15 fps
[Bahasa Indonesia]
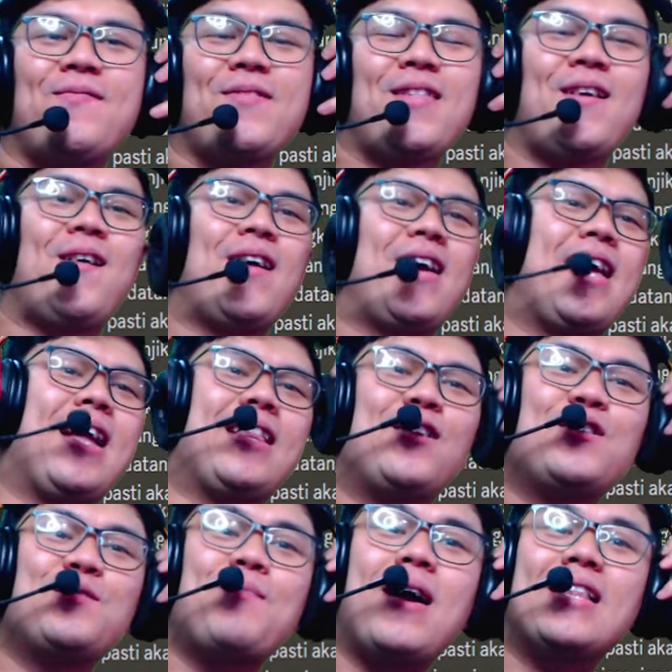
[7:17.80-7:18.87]
Oke,
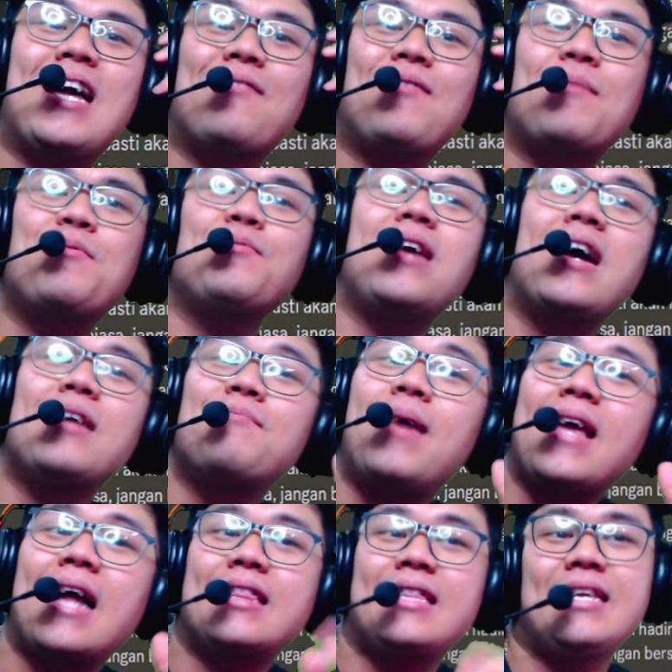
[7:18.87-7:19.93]
terus Bang Dava Davabum dengan
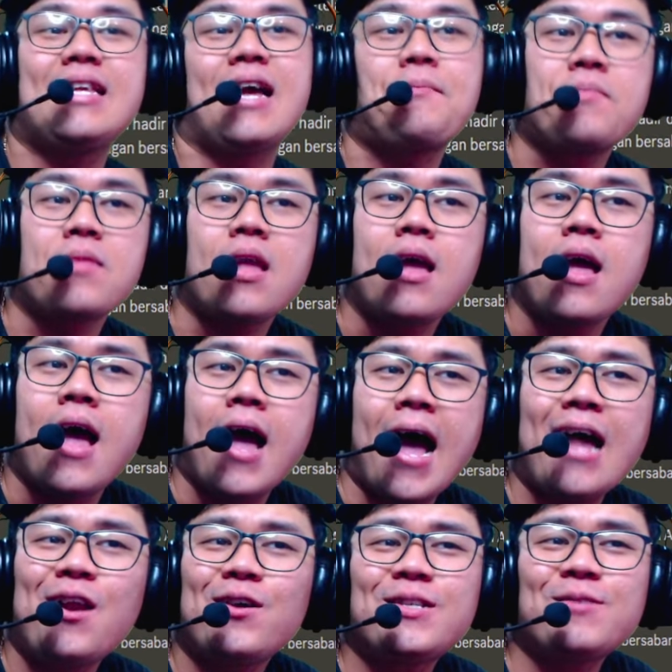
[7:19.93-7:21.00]
baik hatinya.
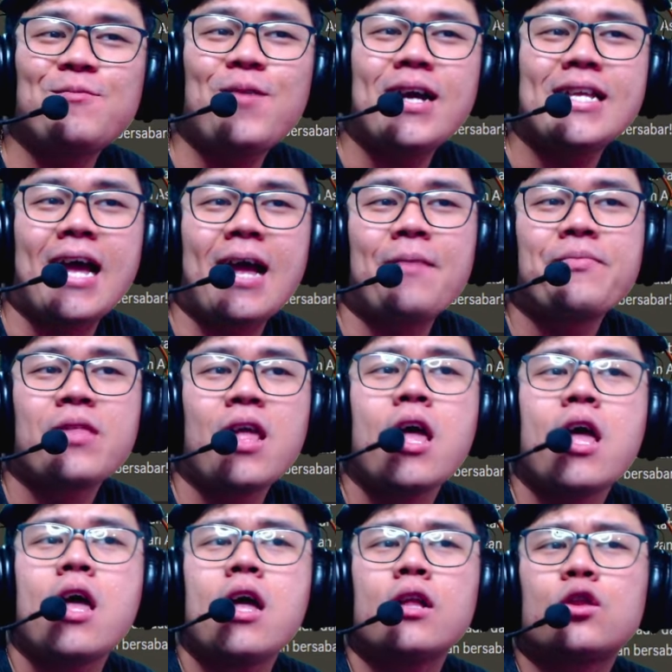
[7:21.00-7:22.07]
Halo semuanya,
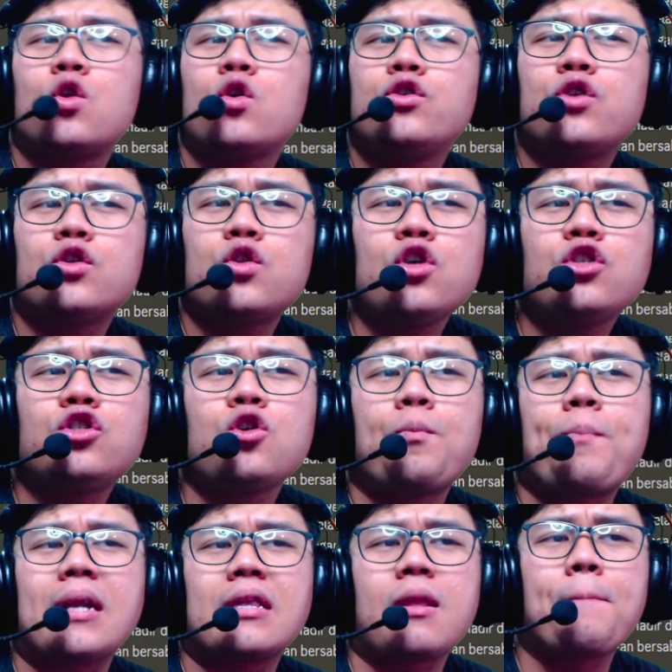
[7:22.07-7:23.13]
77
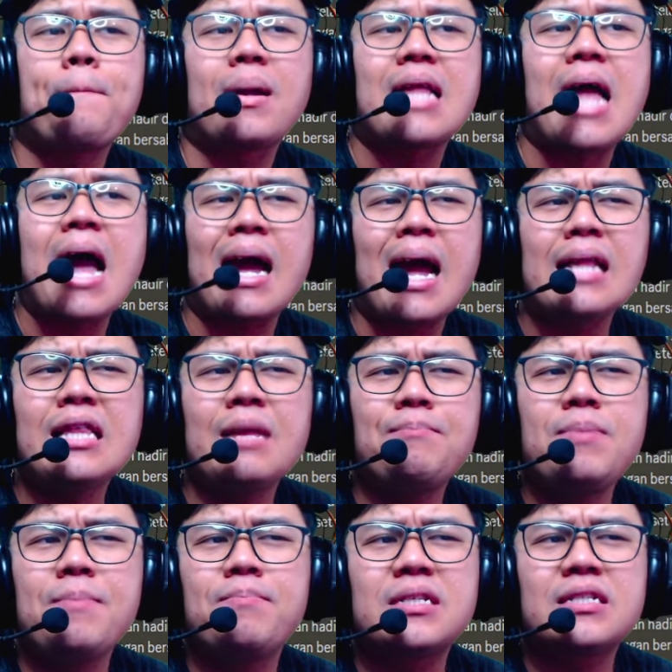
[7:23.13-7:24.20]
part 4 akan
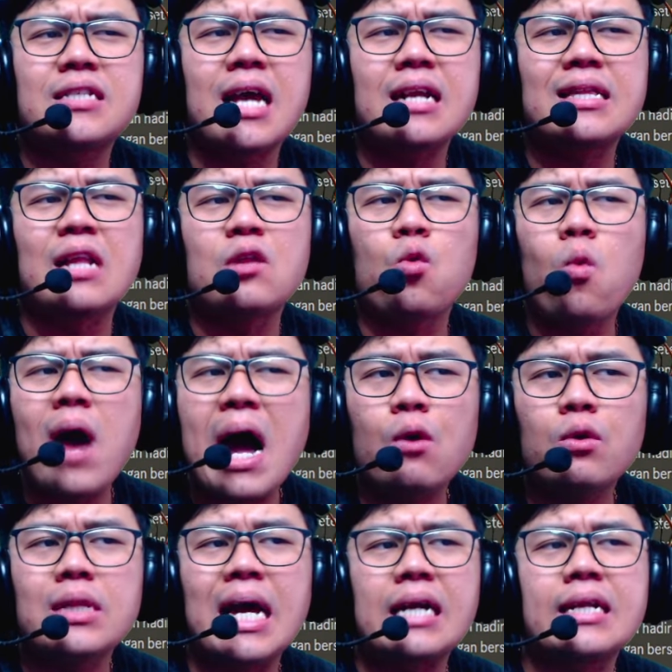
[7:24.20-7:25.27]
lebih besar dan wow
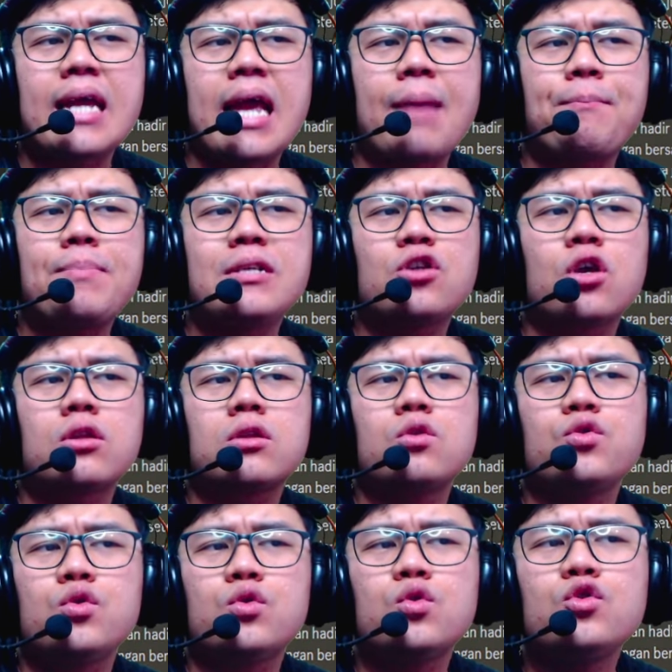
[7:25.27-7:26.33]
dari episode
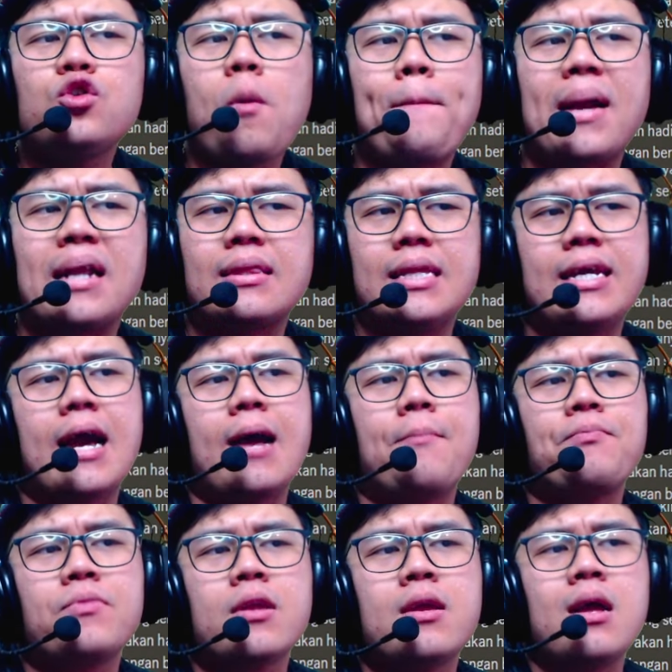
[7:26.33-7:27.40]
77 part 3
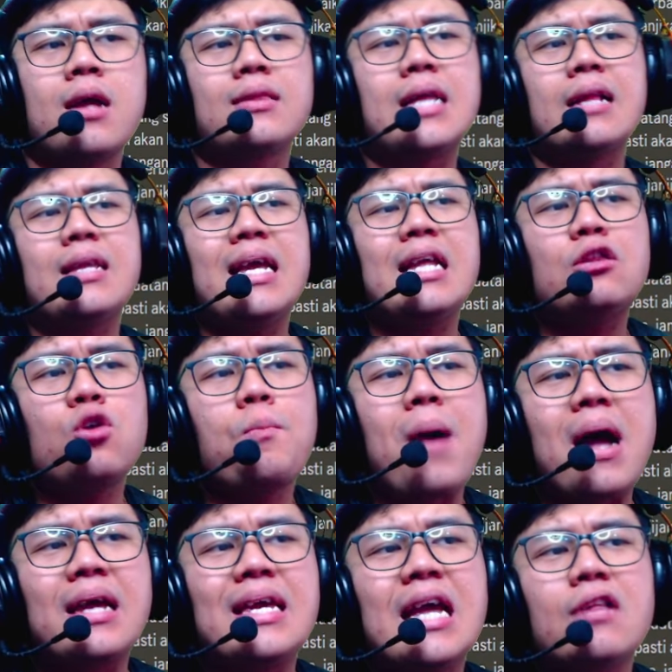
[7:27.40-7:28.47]
dan itu
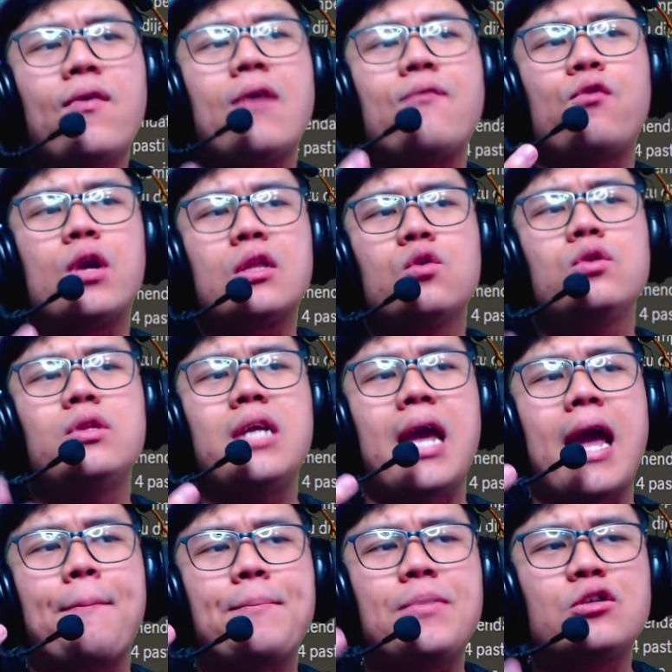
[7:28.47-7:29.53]
bagian favoritku di
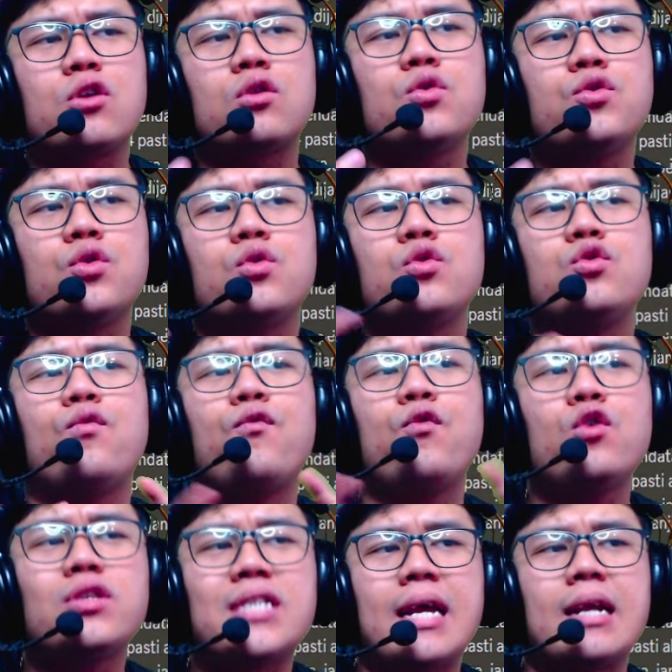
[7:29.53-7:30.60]
episode 77
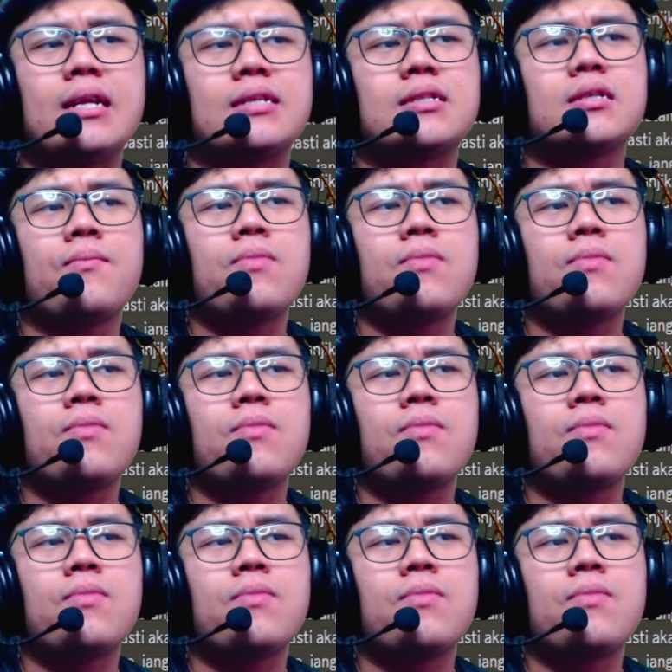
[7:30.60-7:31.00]
full series.